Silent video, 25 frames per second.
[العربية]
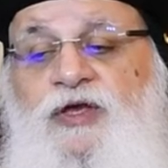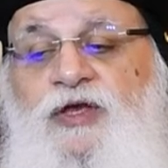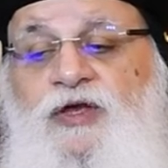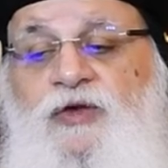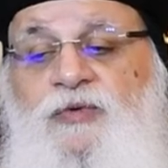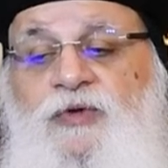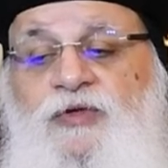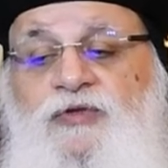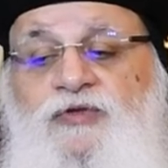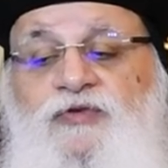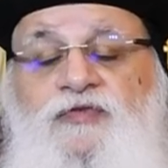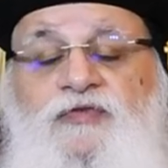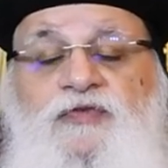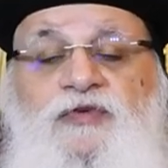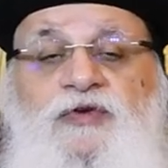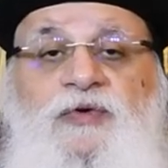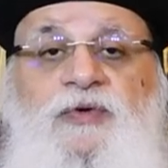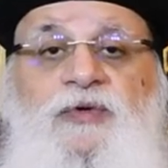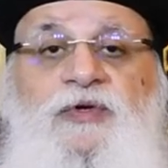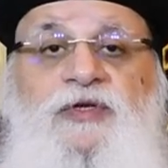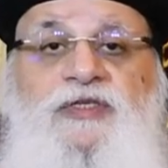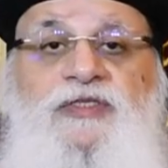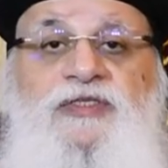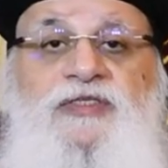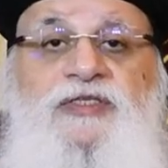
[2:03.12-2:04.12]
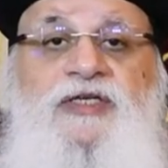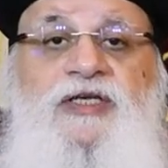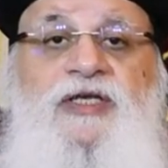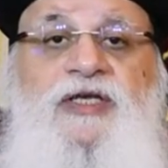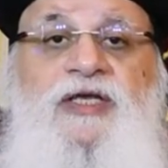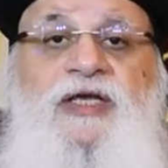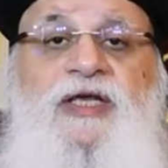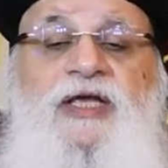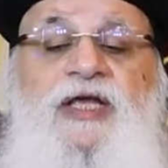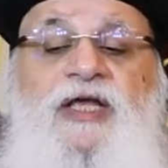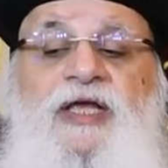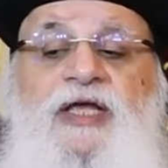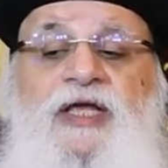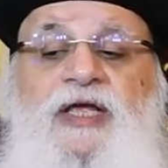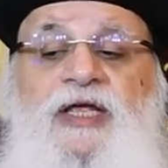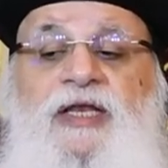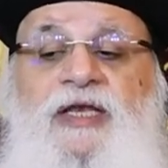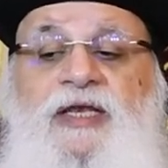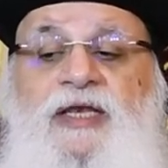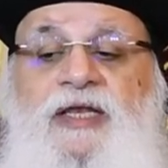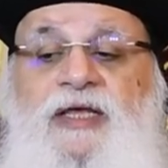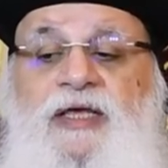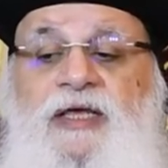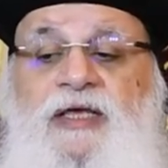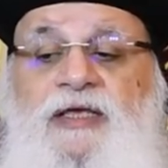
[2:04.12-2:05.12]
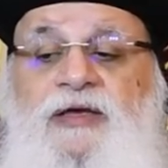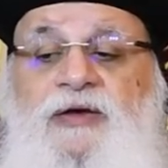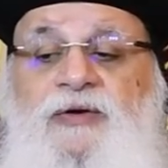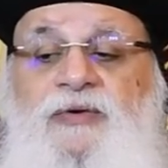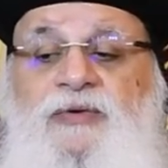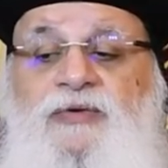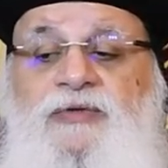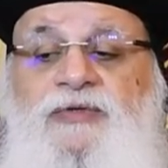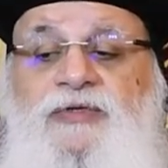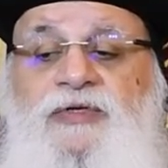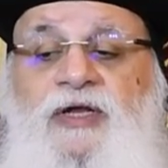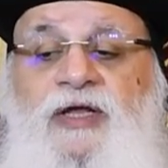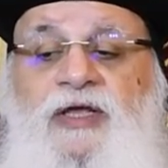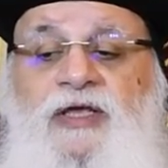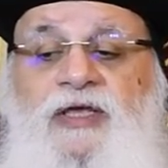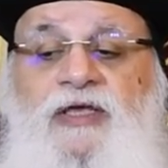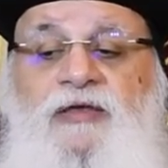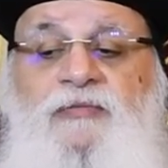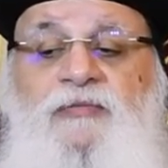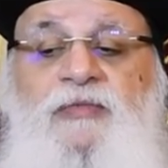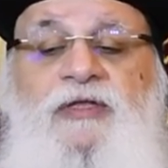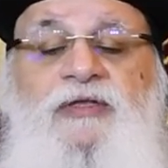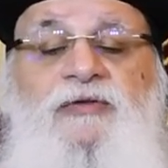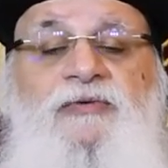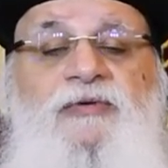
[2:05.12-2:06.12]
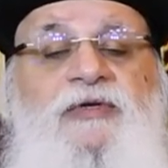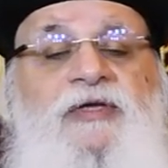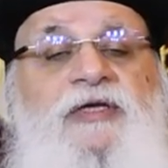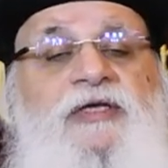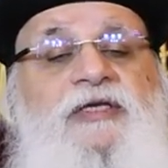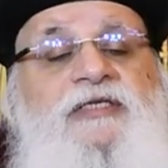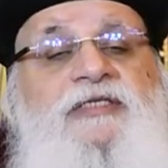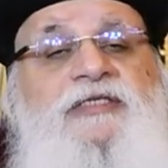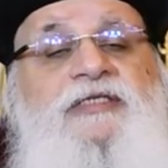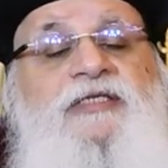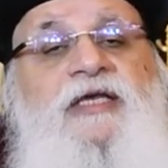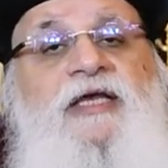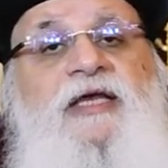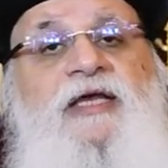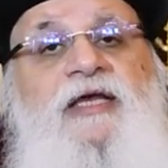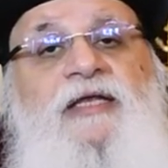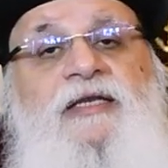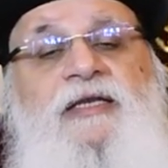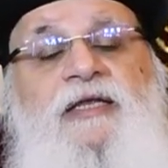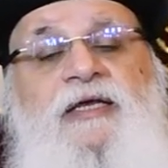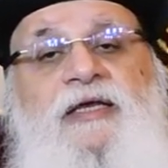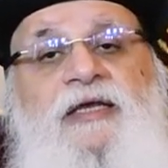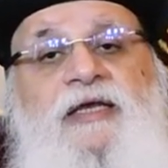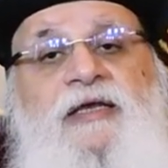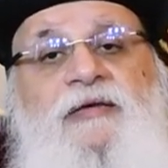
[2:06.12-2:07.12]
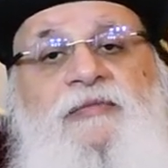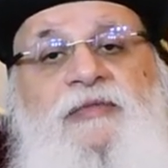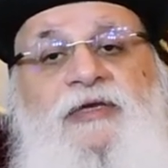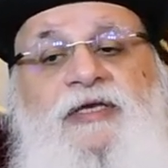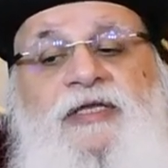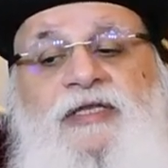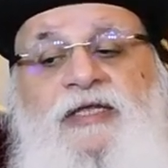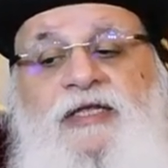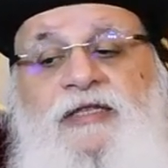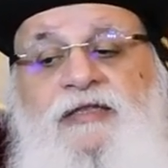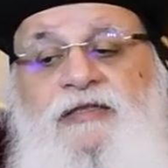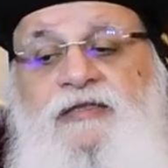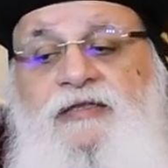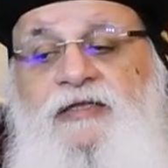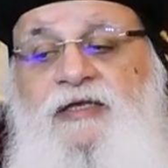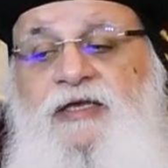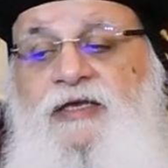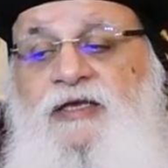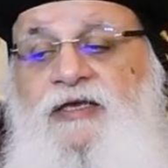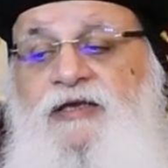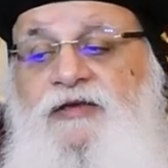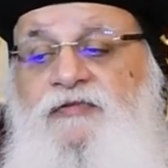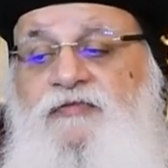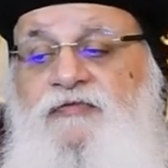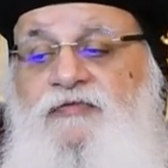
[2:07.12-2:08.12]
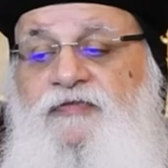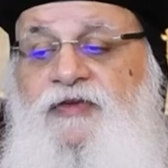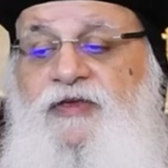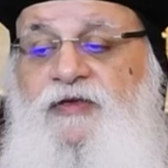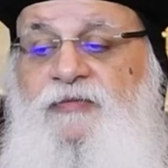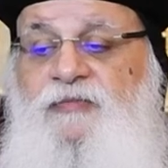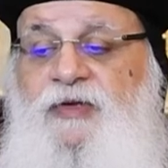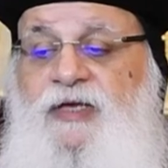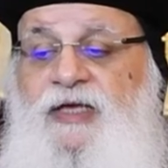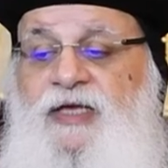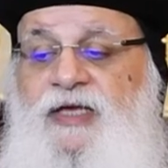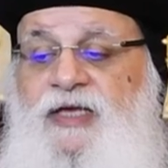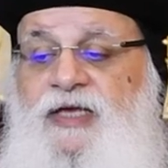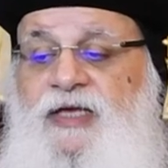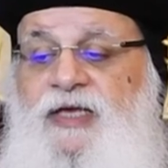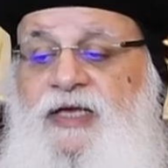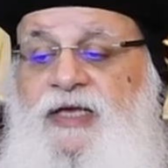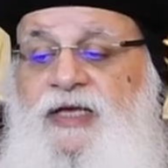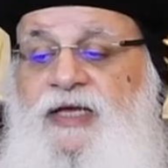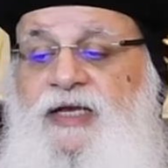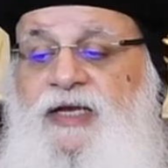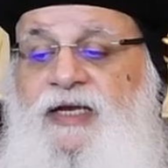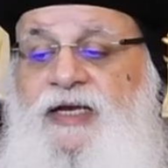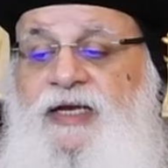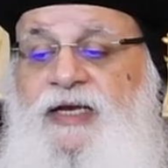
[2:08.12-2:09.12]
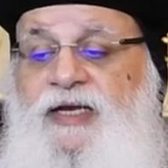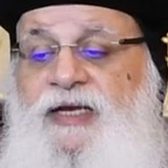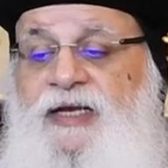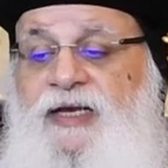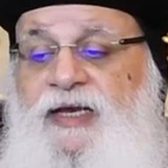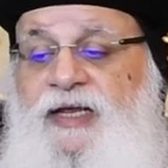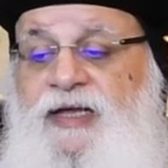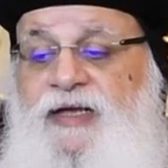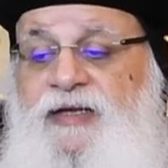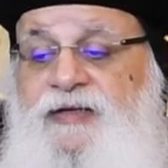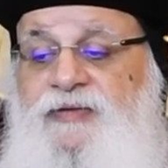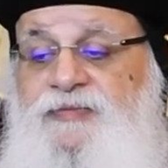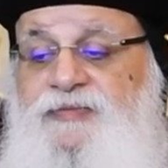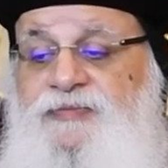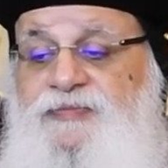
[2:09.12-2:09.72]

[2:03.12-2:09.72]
إخوته في كل شيء لكي يكون رحيما ورئيس كهنة أمينا فيما لله